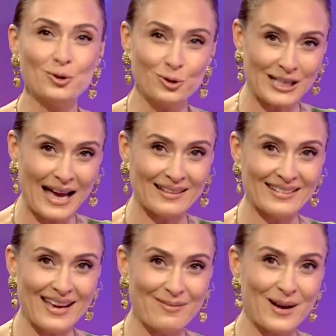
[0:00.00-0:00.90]

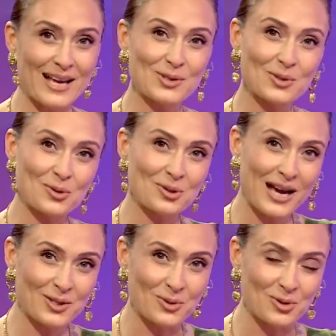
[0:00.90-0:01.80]
Vururken de bazı
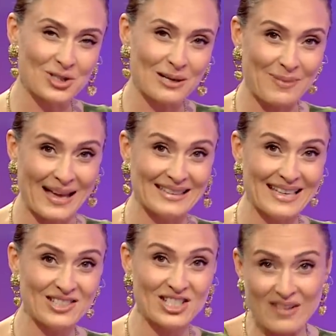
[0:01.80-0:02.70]
sorular soracak ben
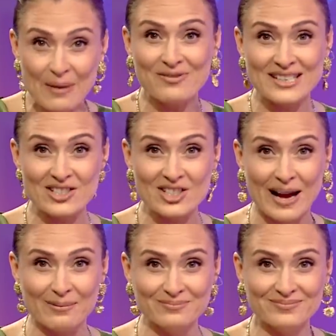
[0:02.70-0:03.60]
de cevap
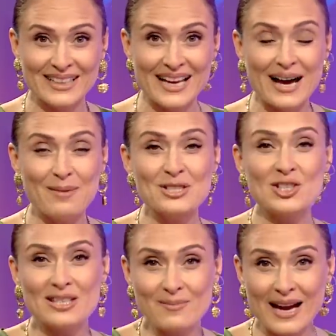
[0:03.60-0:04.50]
vereceğim. Ama
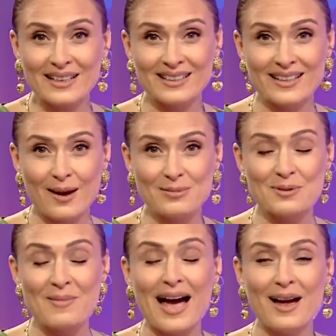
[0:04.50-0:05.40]
canım Erkan
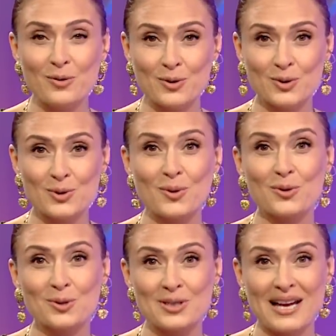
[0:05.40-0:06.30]
abicim her oyun
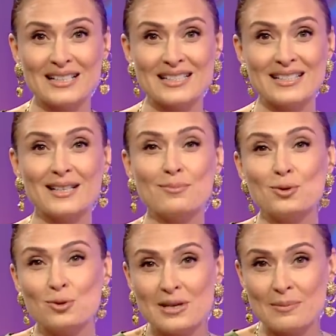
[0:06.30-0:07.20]
sorgu sahnesindeki
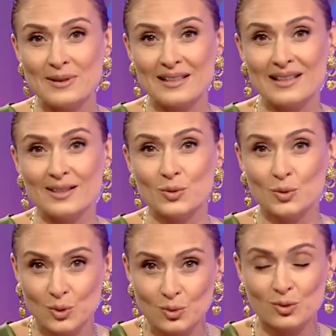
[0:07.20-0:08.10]
bütün repliklerini
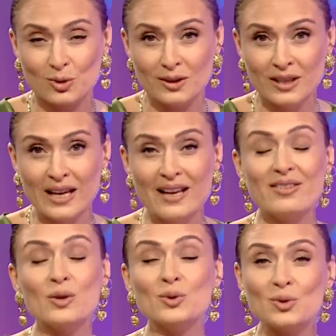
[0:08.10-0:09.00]
unuttu
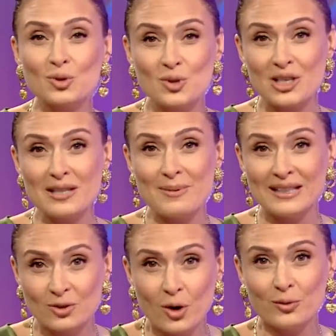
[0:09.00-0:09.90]
ve unuttukça da
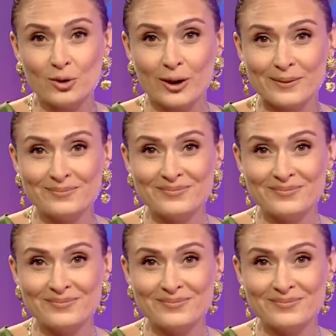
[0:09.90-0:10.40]
beni dövdü.